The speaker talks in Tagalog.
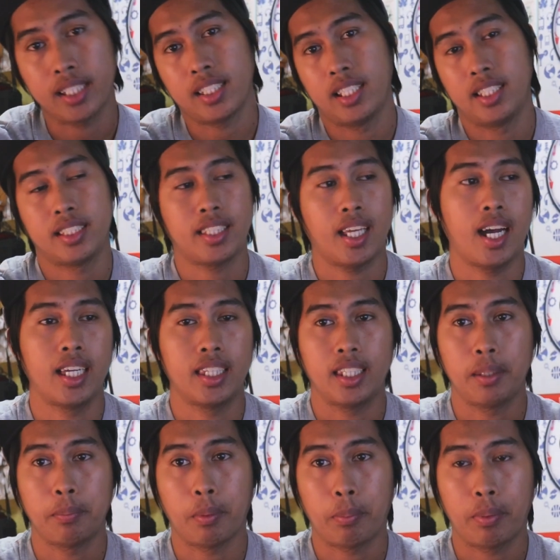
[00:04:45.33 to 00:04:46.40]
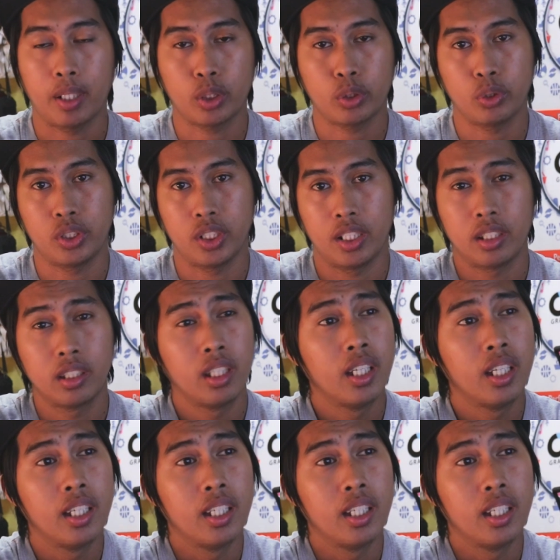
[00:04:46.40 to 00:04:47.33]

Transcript: ka sa listahan na ipa-flash ko dyan